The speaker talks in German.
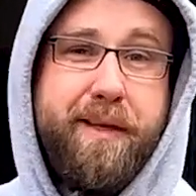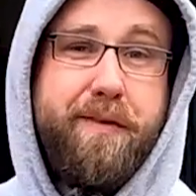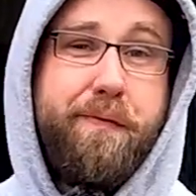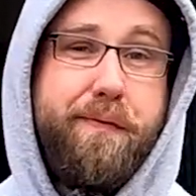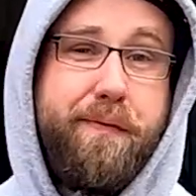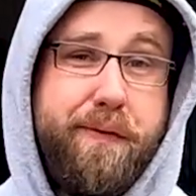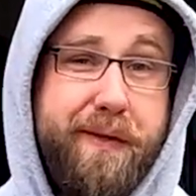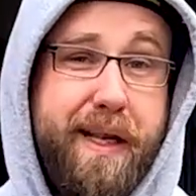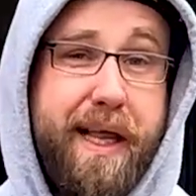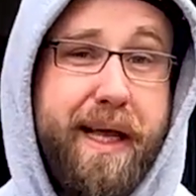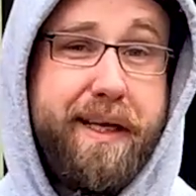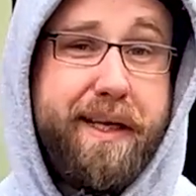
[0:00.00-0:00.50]
ist
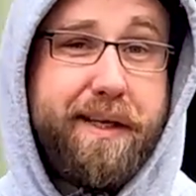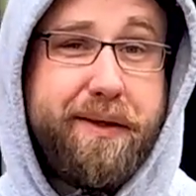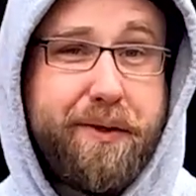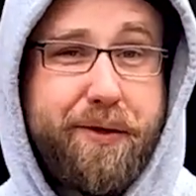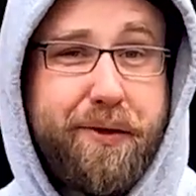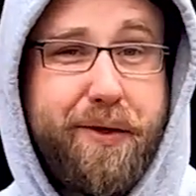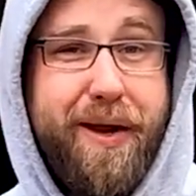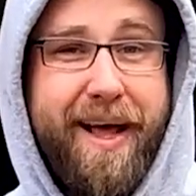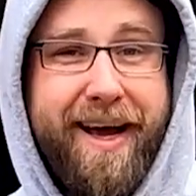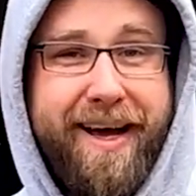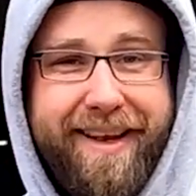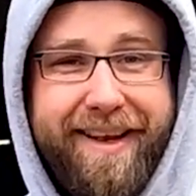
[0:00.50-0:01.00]
vielleicht ein
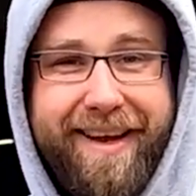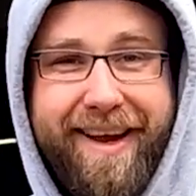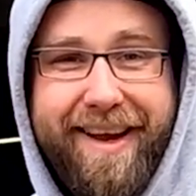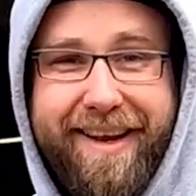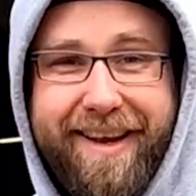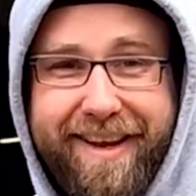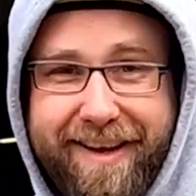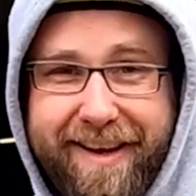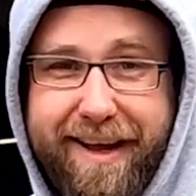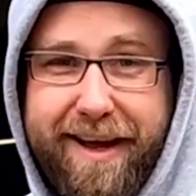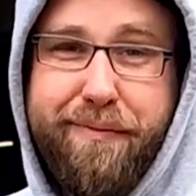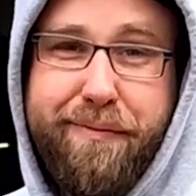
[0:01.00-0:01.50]
Schlachter,
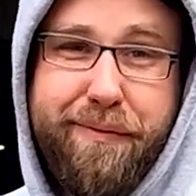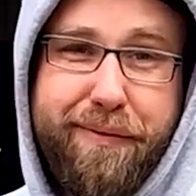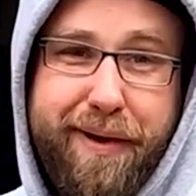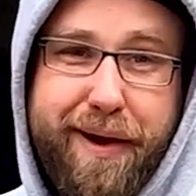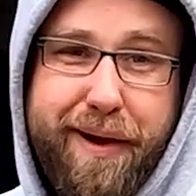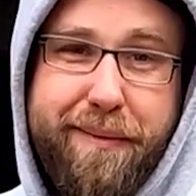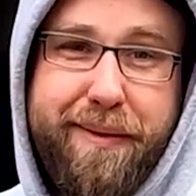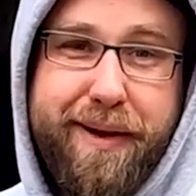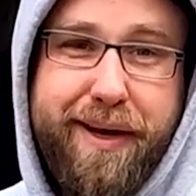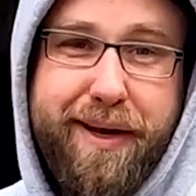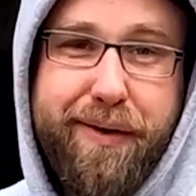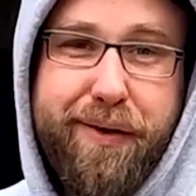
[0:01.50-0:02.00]
dafür
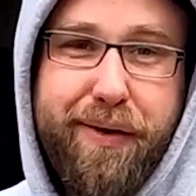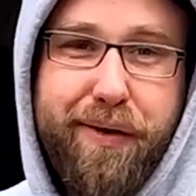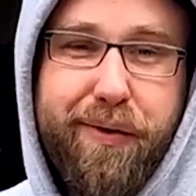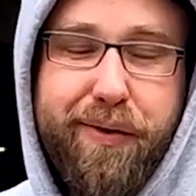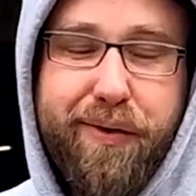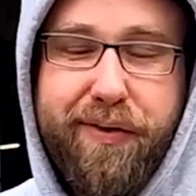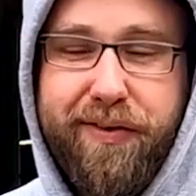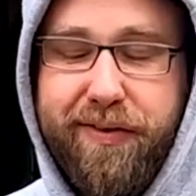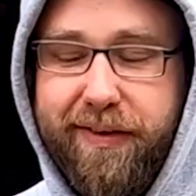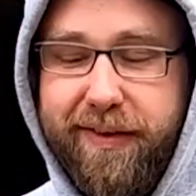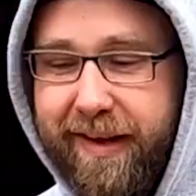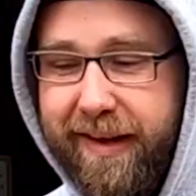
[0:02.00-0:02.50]
kann man ihn noch
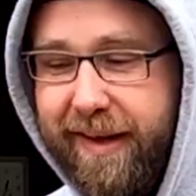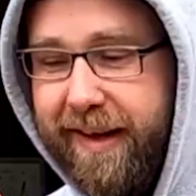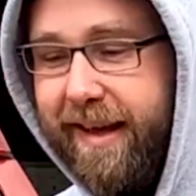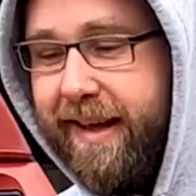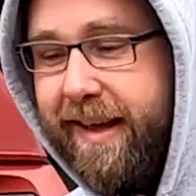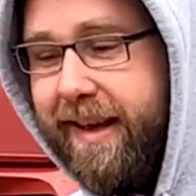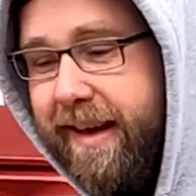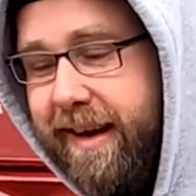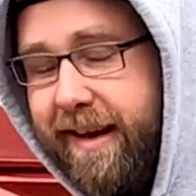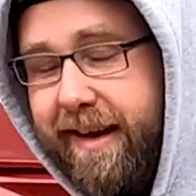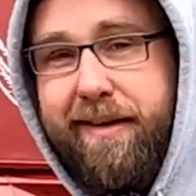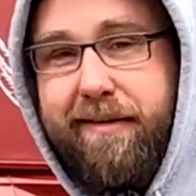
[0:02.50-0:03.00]
nutzen,
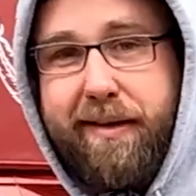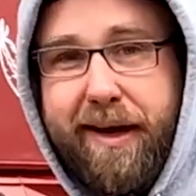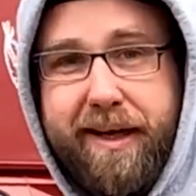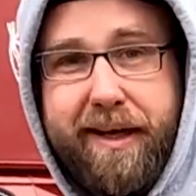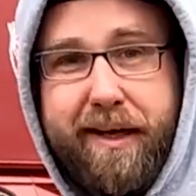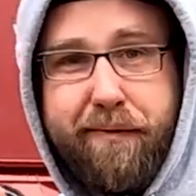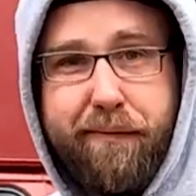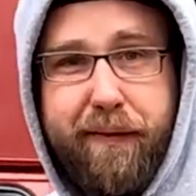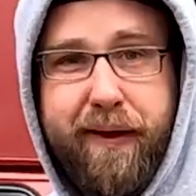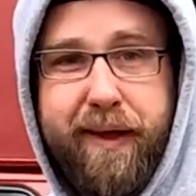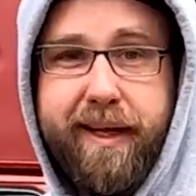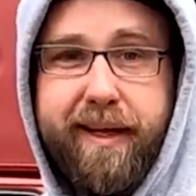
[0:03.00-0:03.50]
weit
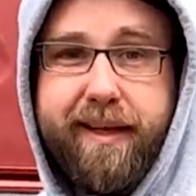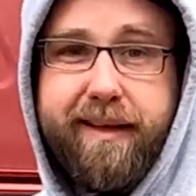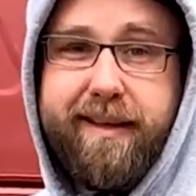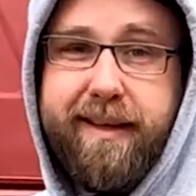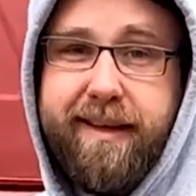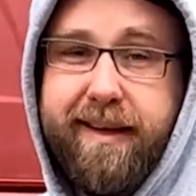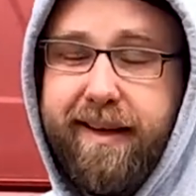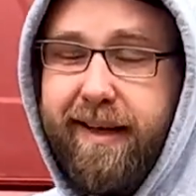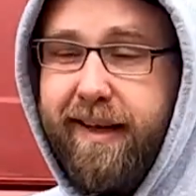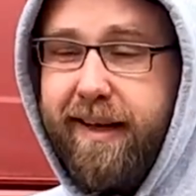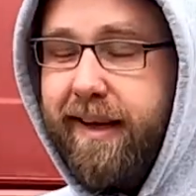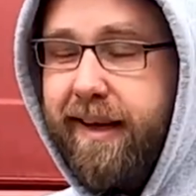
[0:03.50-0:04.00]
gefehlt.
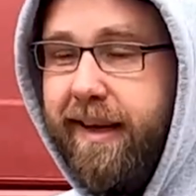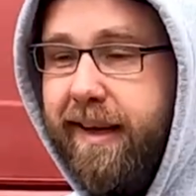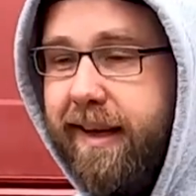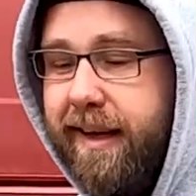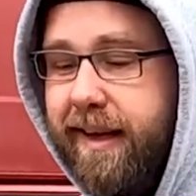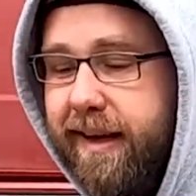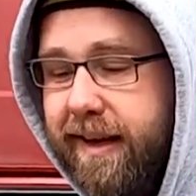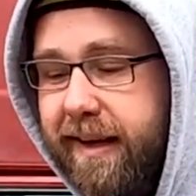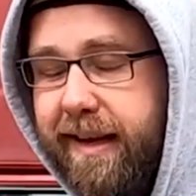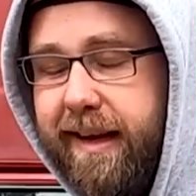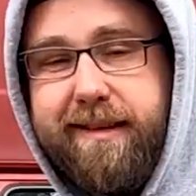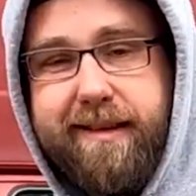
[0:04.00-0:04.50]

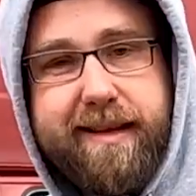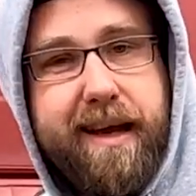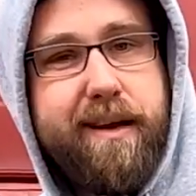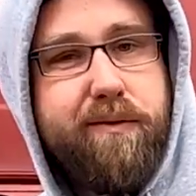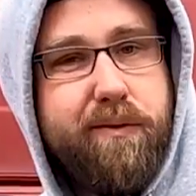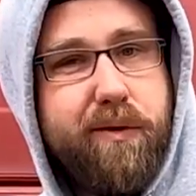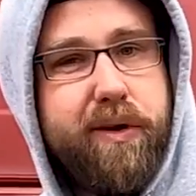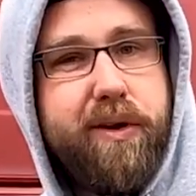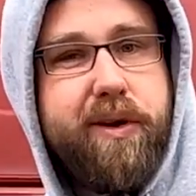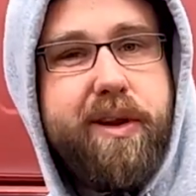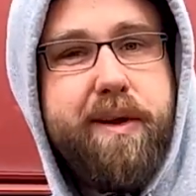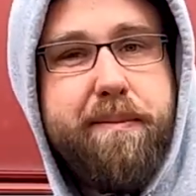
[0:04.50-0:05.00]
Äh, das zeigen
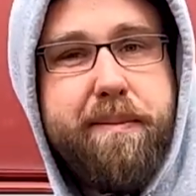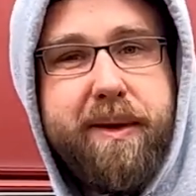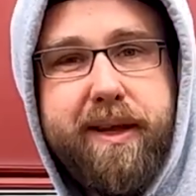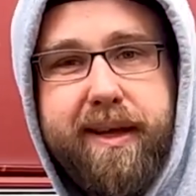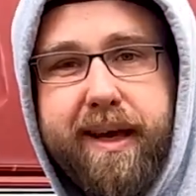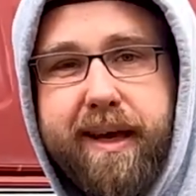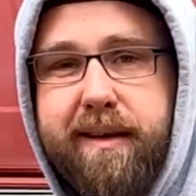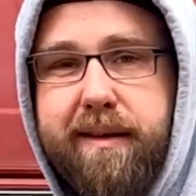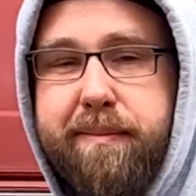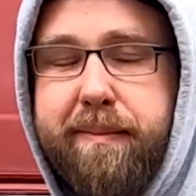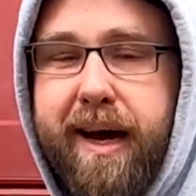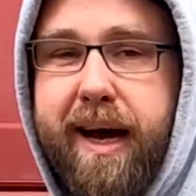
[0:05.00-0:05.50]
wir euch nämlich
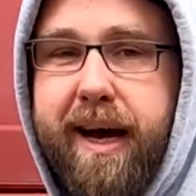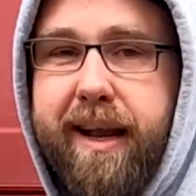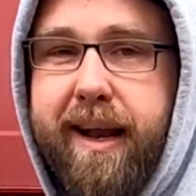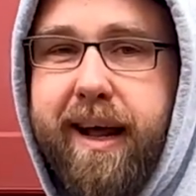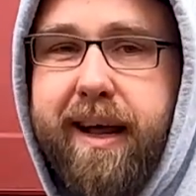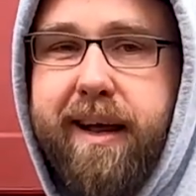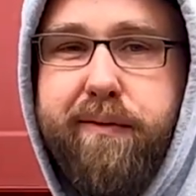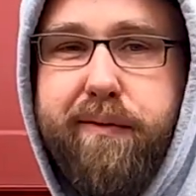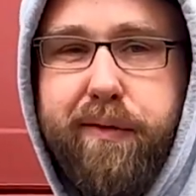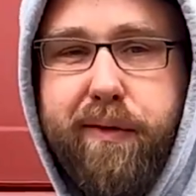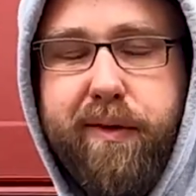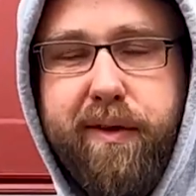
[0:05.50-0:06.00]
jetzt mal
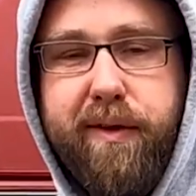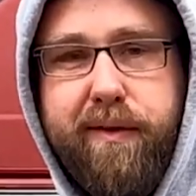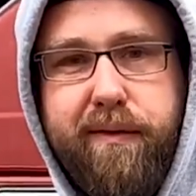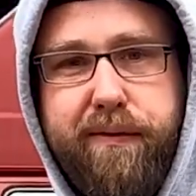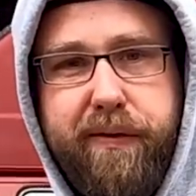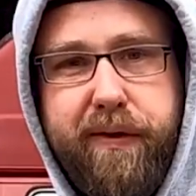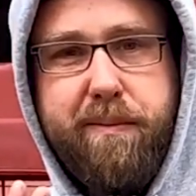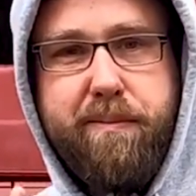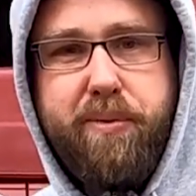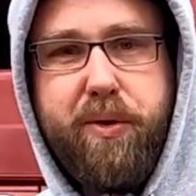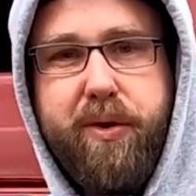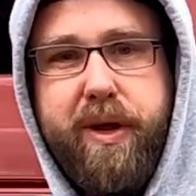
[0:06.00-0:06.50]
anhand von
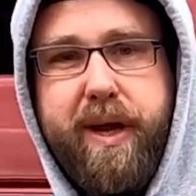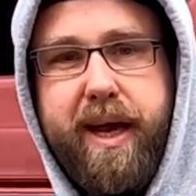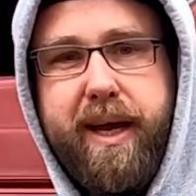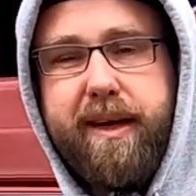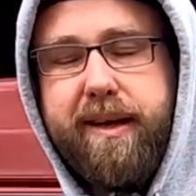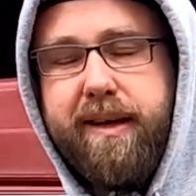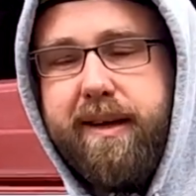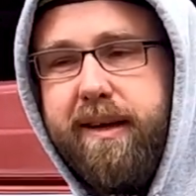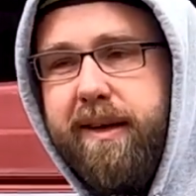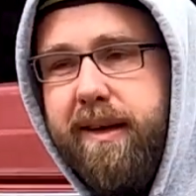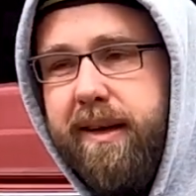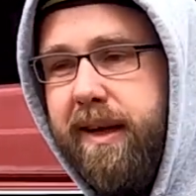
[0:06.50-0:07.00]
vier
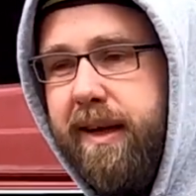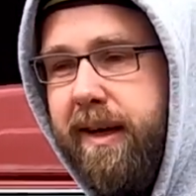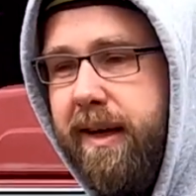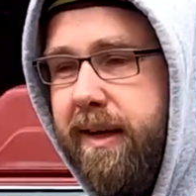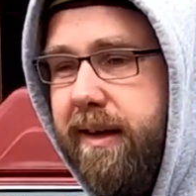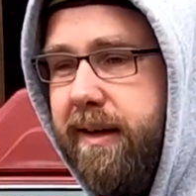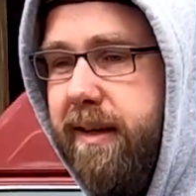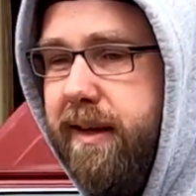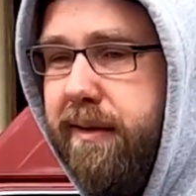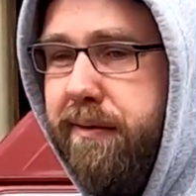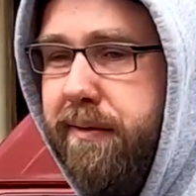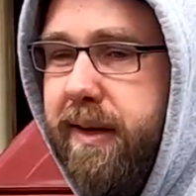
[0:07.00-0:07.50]
Projekten,
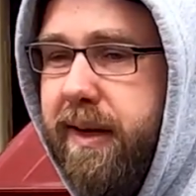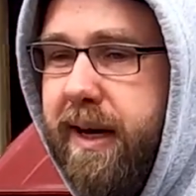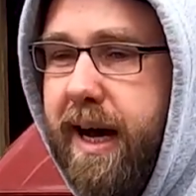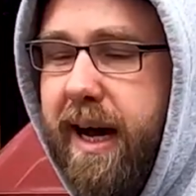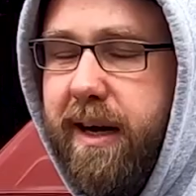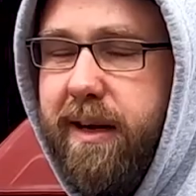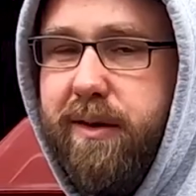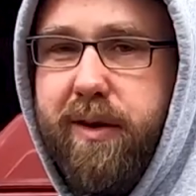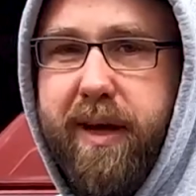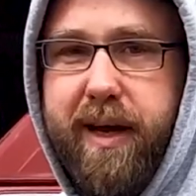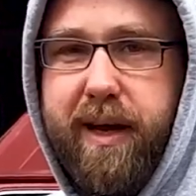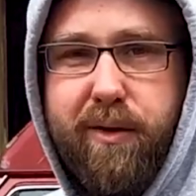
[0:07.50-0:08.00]
die wir
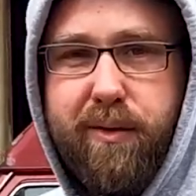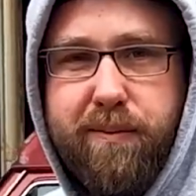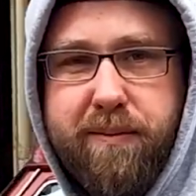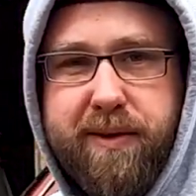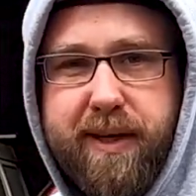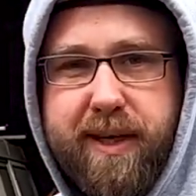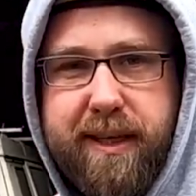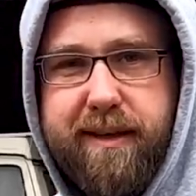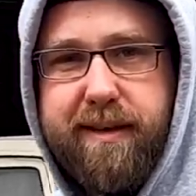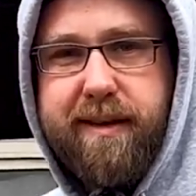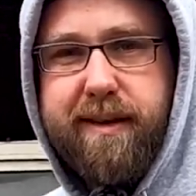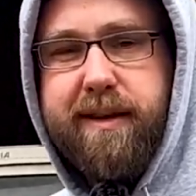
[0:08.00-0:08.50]
aktuell
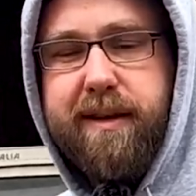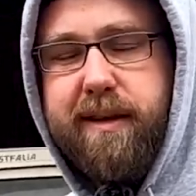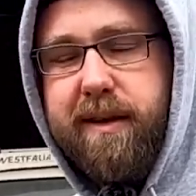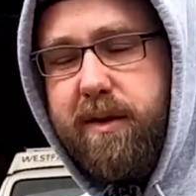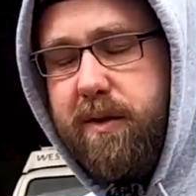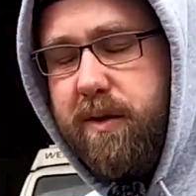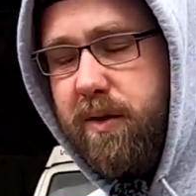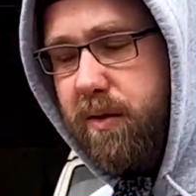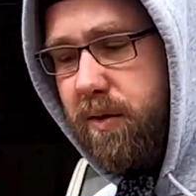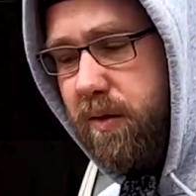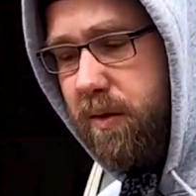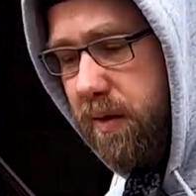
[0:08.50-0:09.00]
umsetzen
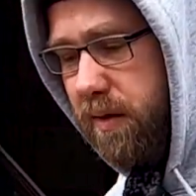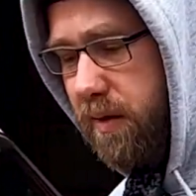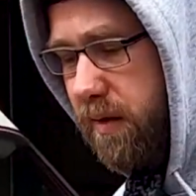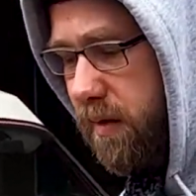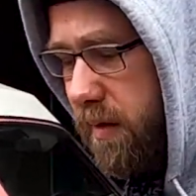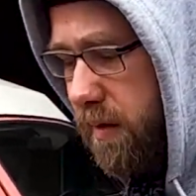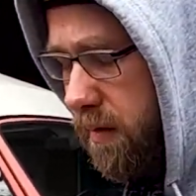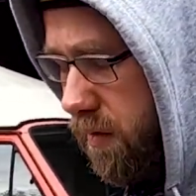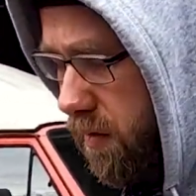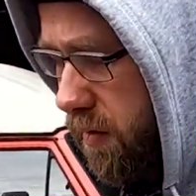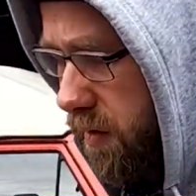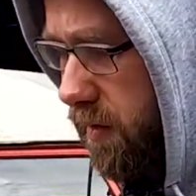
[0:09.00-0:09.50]

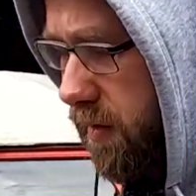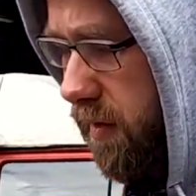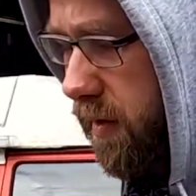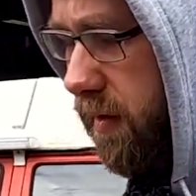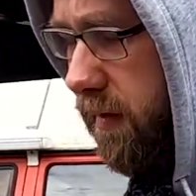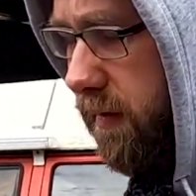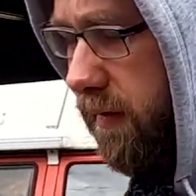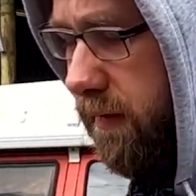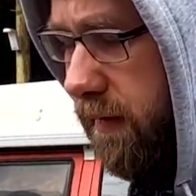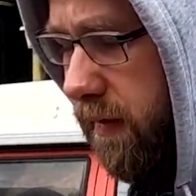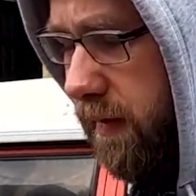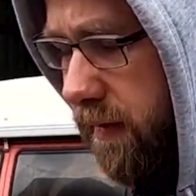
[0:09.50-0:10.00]

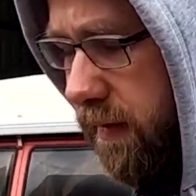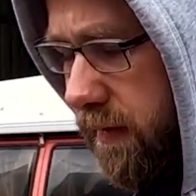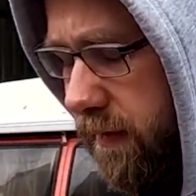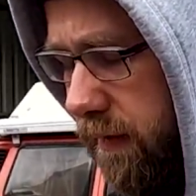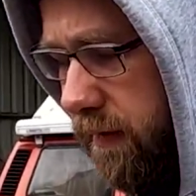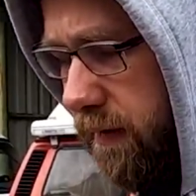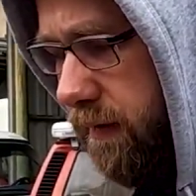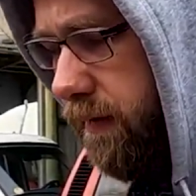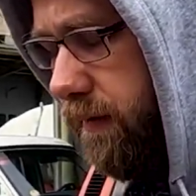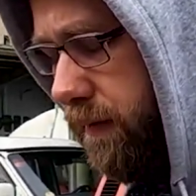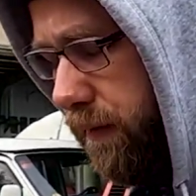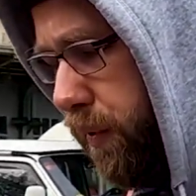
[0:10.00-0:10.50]
und
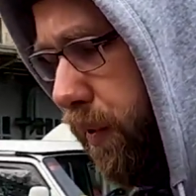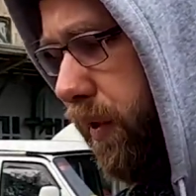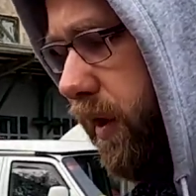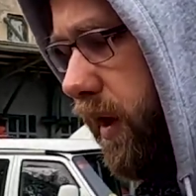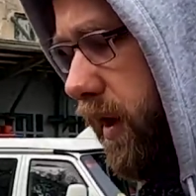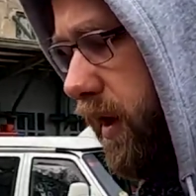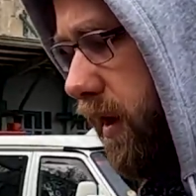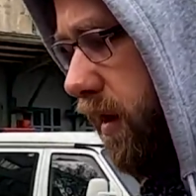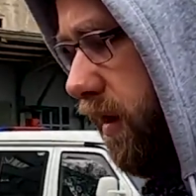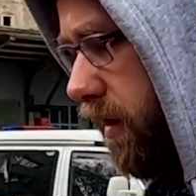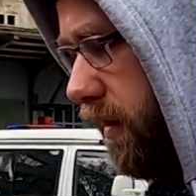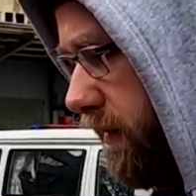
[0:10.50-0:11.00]

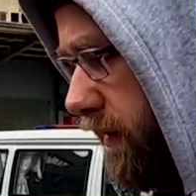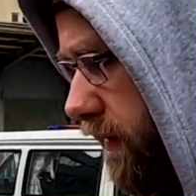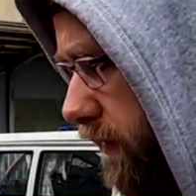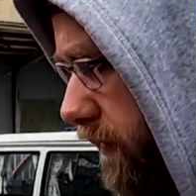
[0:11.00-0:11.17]
wirklich